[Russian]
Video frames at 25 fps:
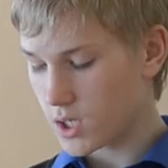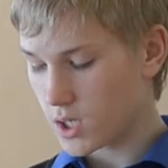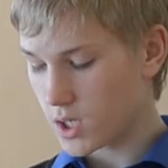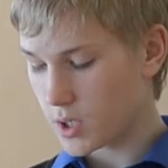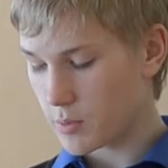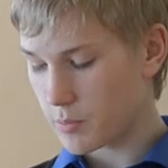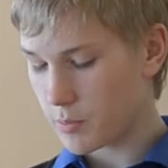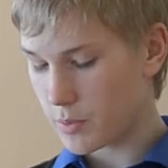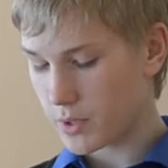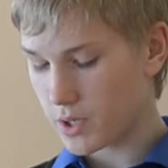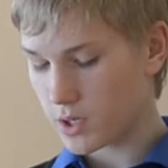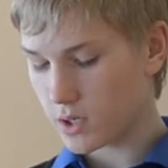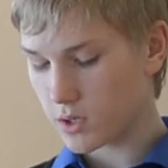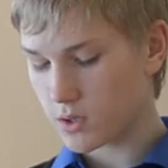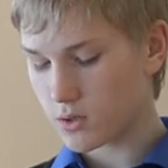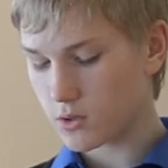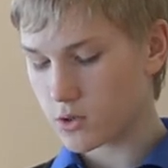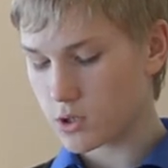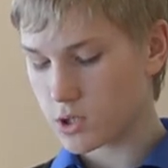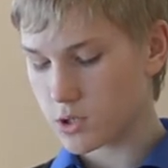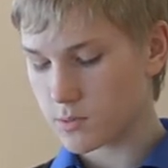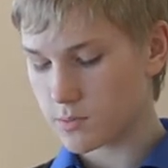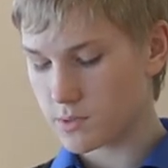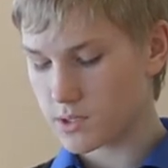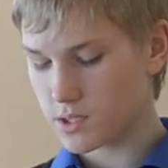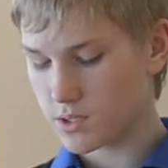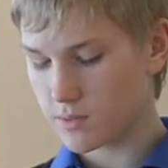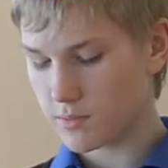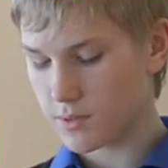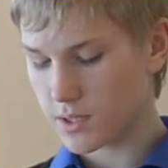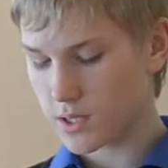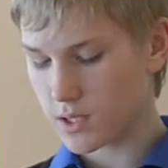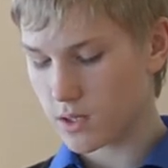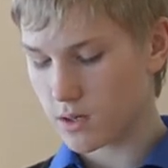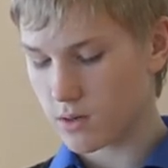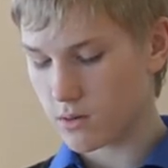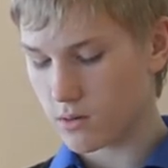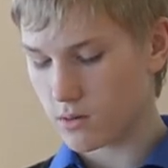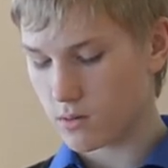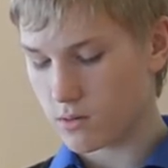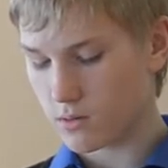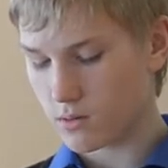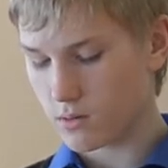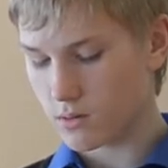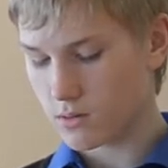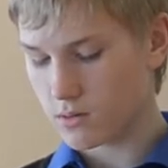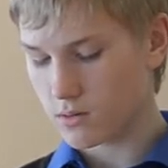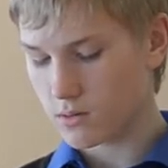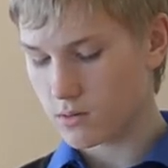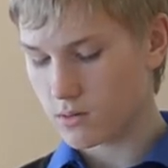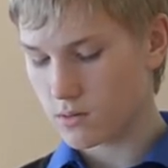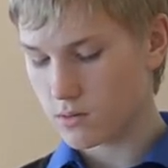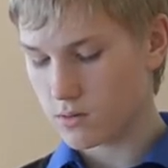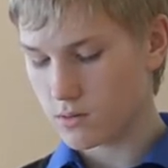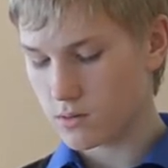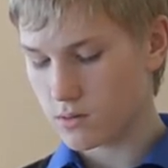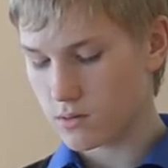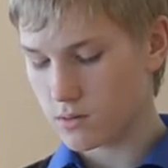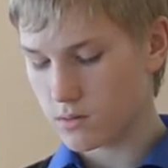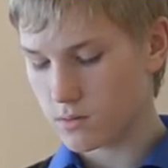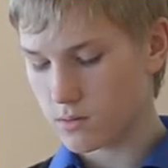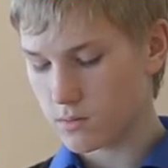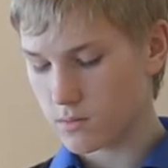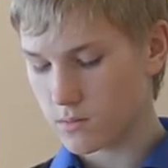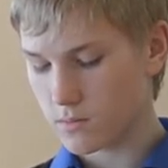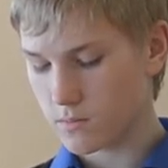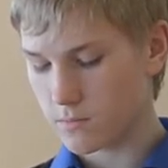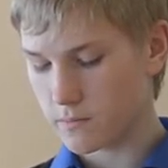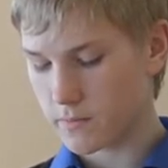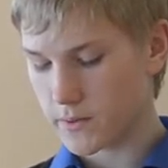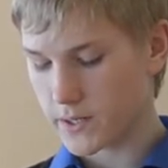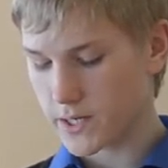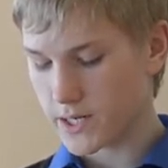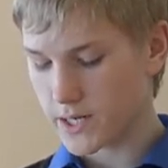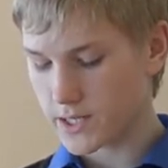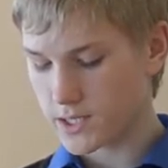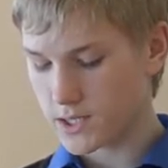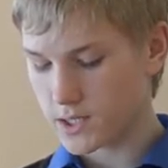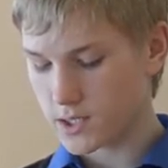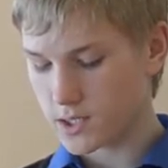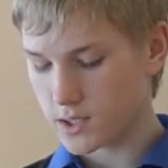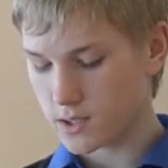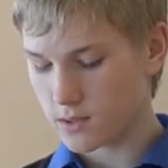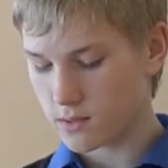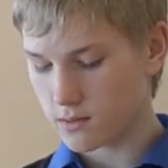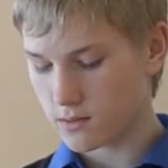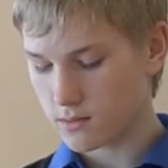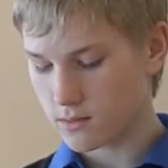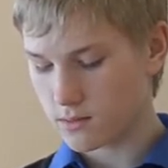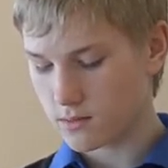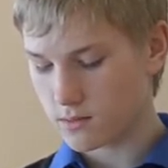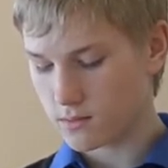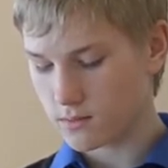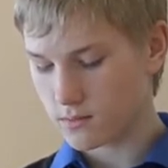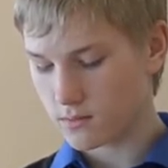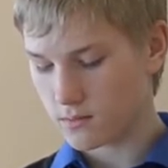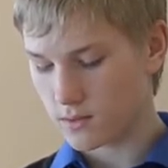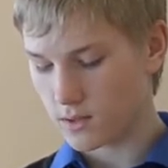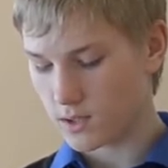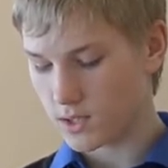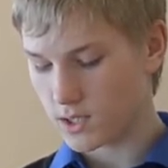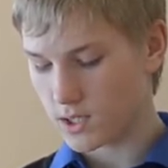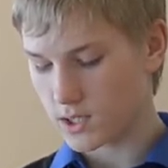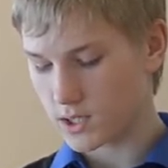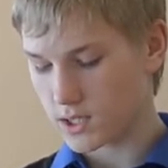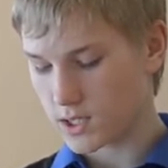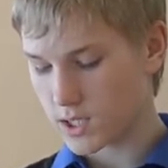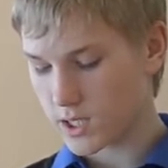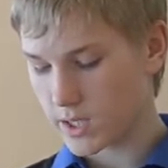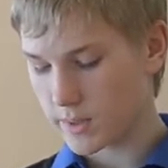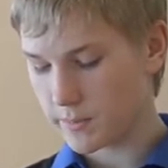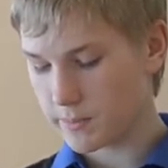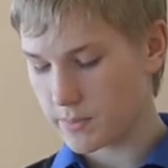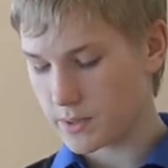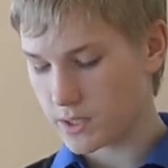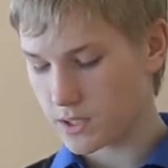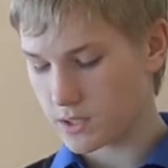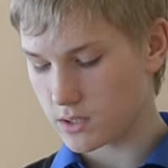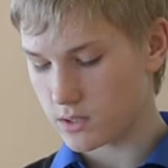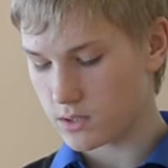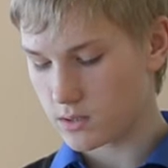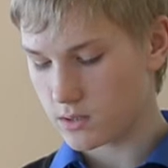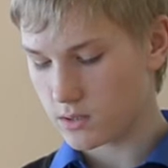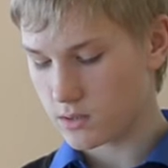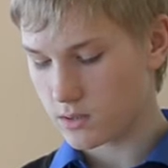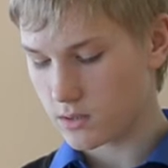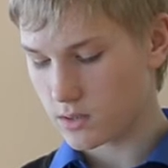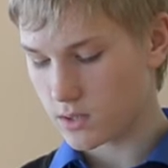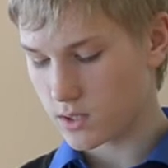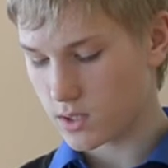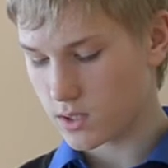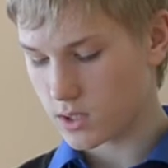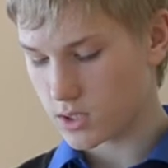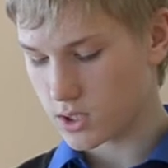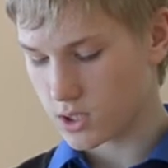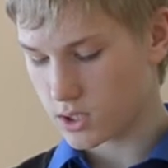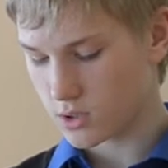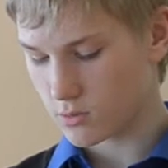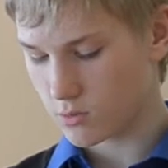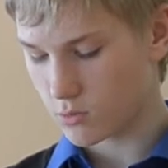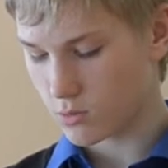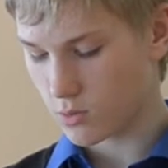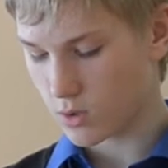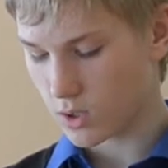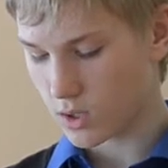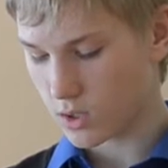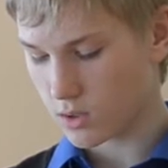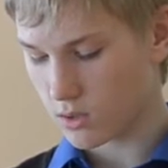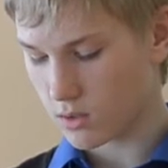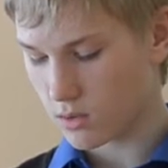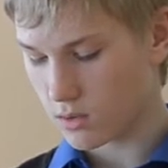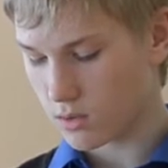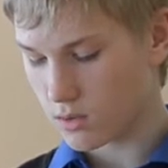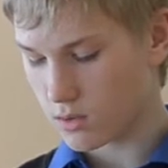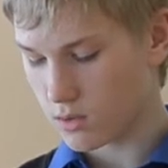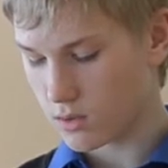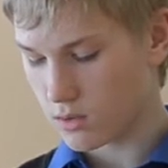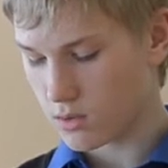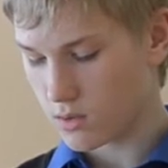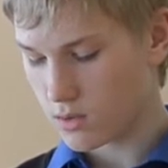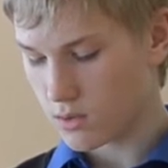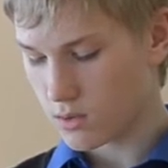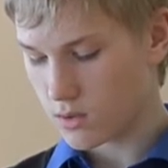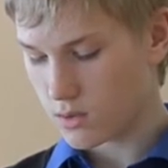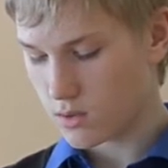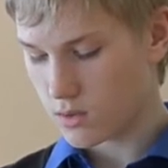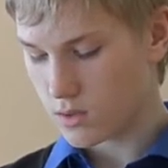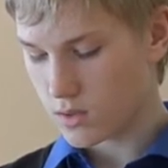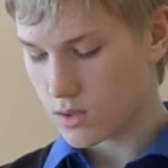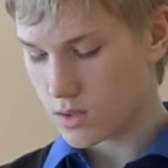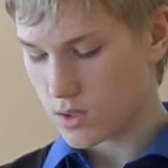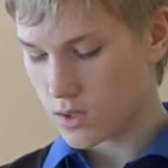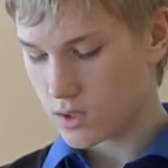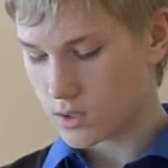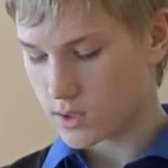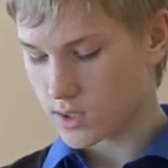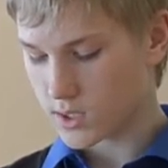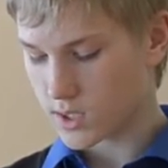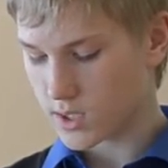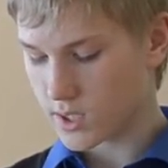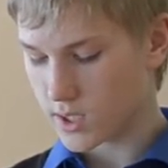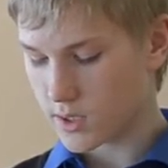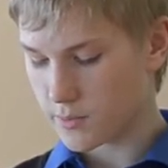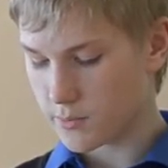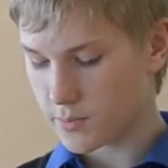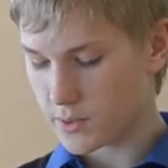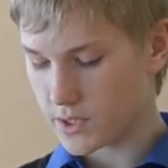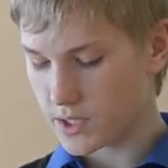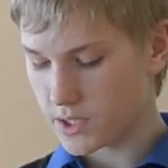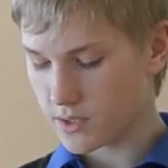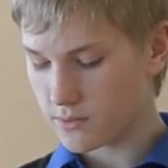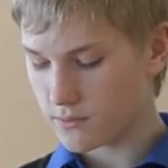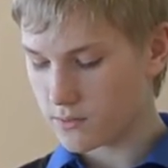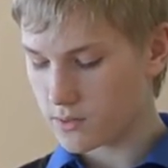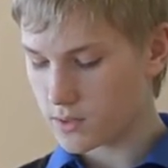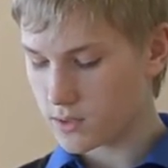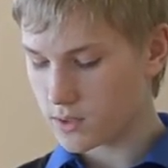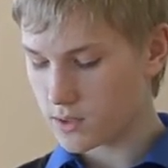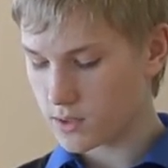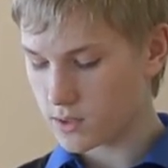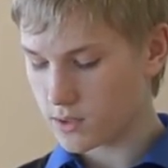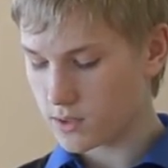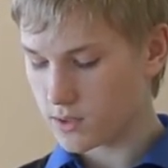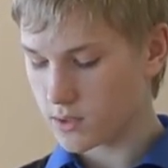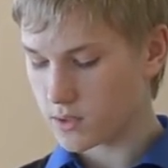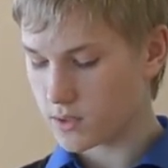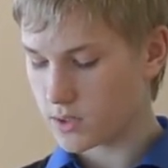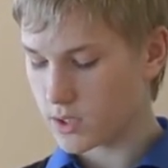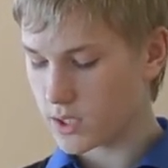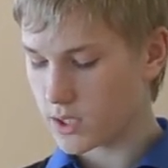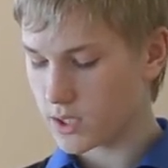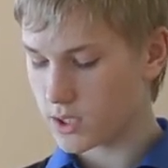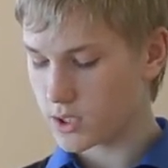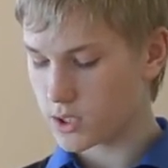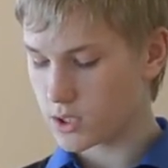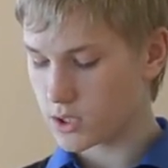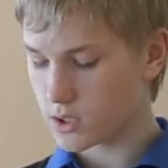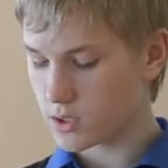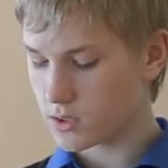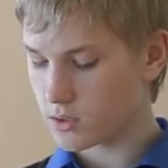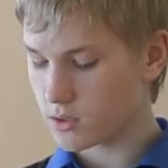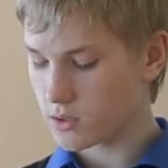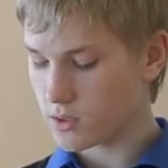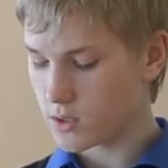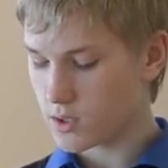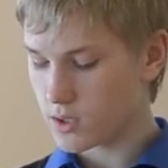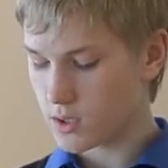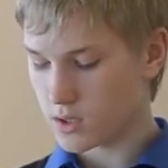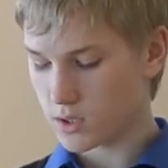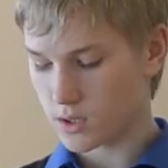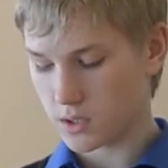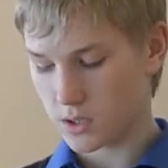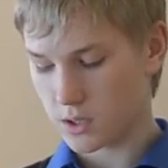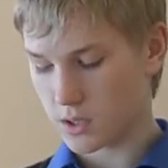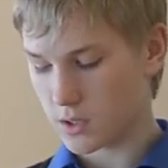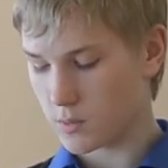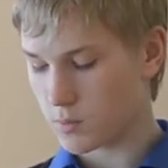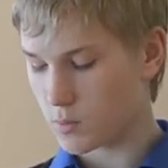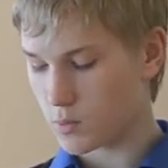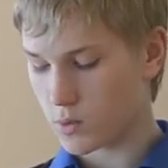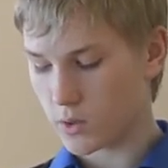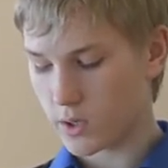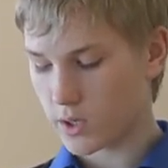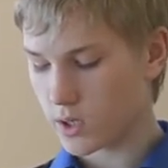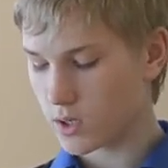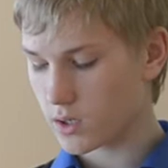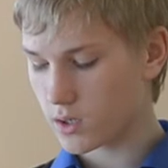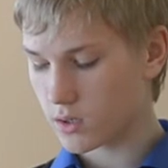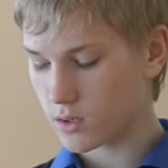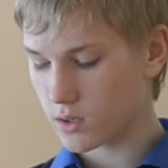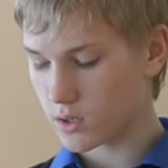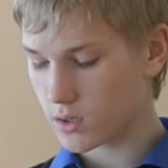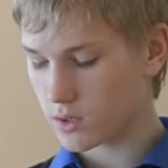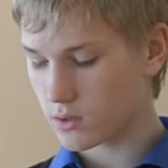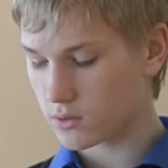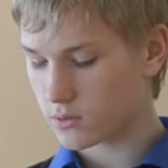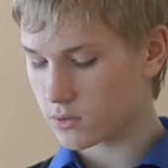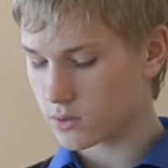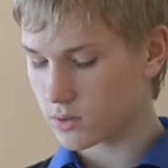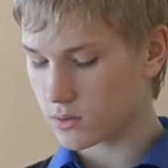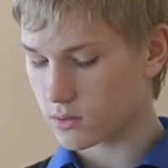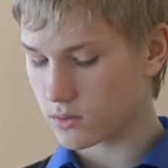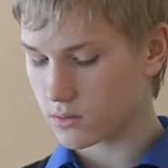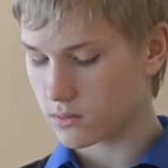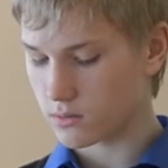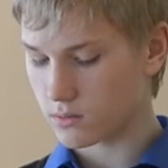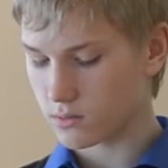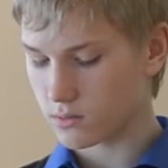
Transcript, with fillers: и проложим себе дорогу. Погоди, не торопись, Хаджи Мурат. Торопливые речки до моря не доходят.